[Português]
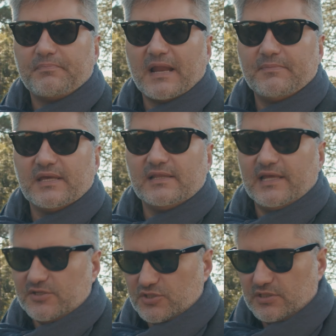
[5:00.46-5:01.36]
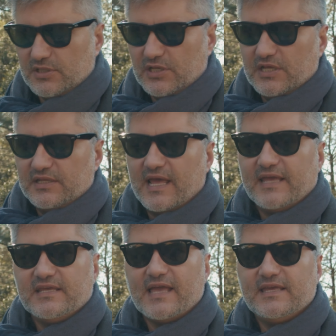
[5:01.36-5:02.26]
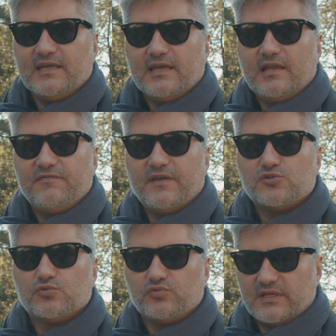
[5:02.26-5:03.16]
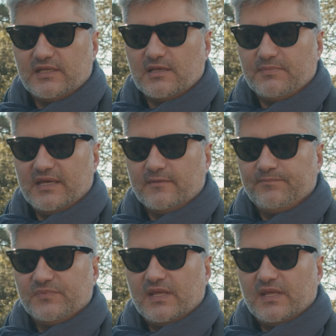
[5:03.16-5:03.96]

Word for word: para a minha lente. Né? E aí ele vem junto aqui também